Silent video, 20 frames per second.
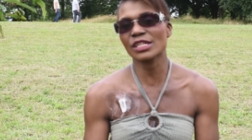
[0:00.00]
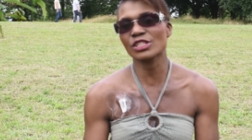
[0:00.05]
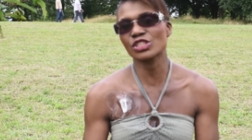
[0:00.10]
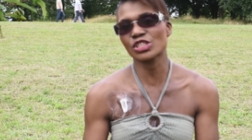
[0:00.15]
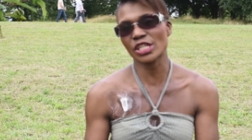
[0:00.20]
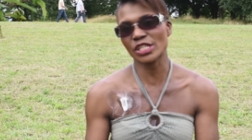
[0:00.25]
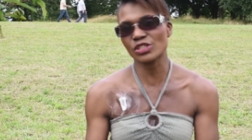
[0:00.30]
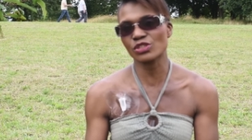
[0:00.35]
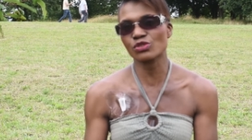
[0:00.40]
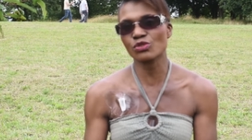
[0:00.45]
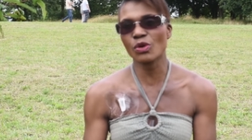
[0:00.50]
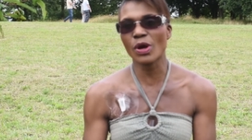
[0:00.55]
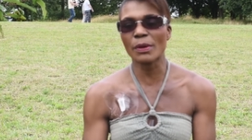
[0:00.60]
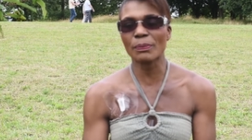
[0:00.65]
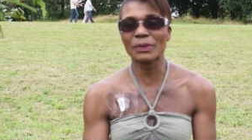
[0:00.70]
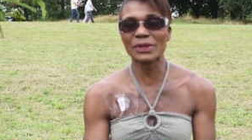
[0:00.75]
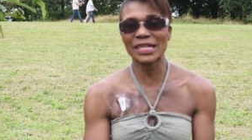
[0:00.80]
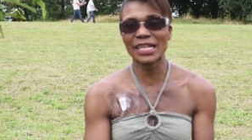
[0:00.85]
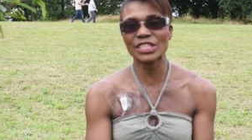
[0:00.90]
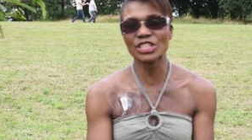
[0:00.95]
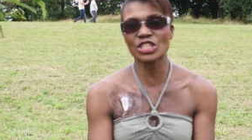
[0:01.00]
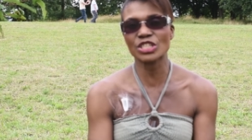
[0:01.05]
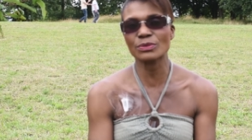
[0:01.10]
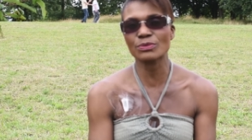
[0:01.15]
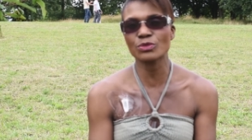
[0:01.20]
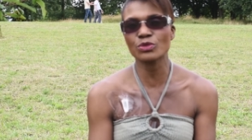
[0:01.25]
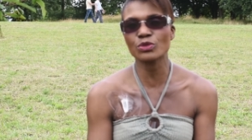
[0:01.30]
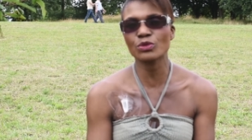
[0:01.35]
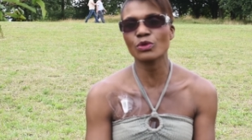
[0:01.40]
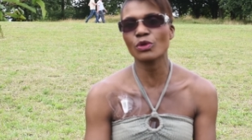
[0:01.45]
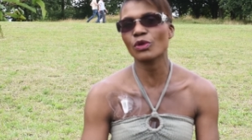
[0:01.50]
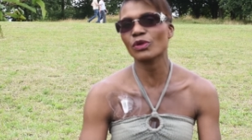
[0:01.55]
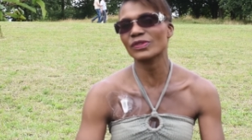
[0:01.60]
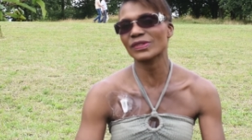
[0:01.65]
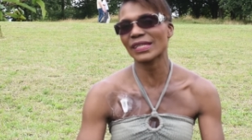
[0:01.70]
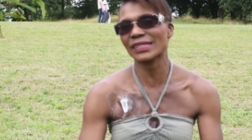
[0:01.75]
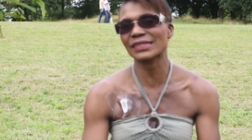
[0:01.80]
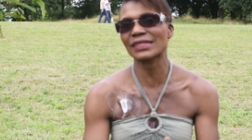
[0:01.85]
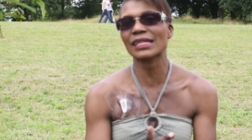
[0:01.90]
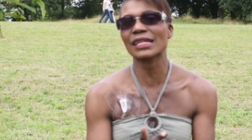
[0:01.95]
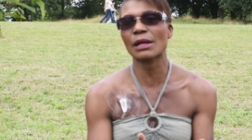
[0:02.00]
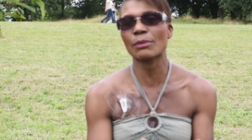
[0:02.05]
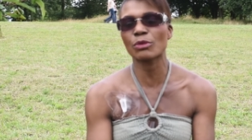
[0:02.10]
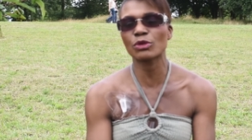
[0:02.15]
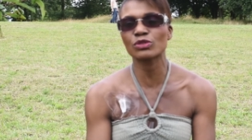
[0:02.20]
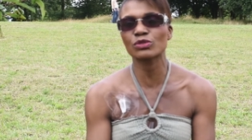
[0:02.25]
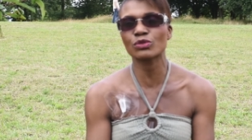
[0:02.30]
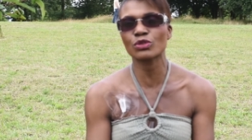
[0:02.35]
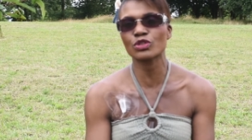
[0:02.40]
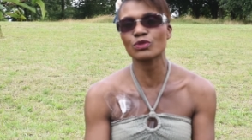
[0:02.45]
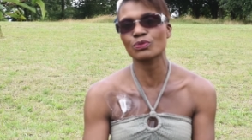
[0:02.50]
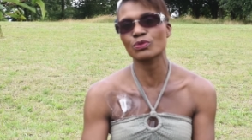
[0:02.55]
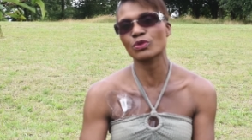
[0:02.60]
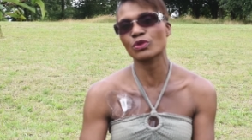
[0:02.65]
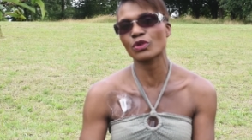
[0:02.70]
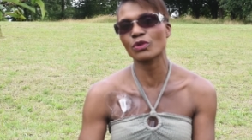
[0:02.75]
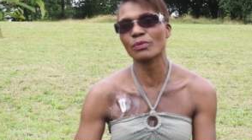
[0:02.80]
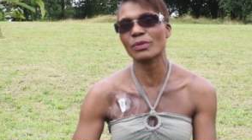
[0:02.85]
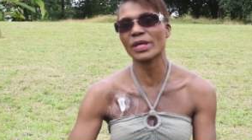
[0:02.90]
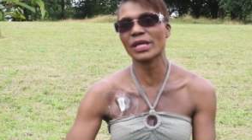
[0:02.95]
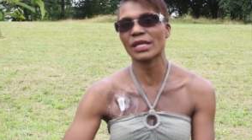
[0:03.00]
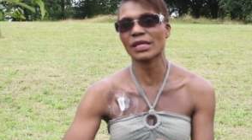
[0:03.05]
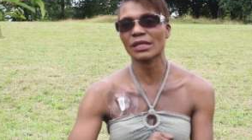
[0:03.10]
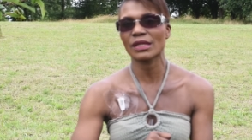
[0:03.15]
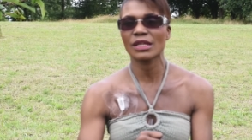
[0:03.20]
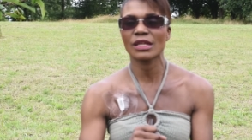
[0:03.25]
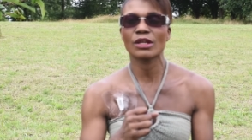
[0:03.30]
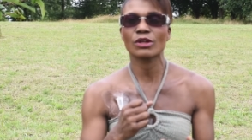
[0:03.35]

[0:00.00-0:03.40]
injections après la chimio, ça sera la bonne dose pour que mes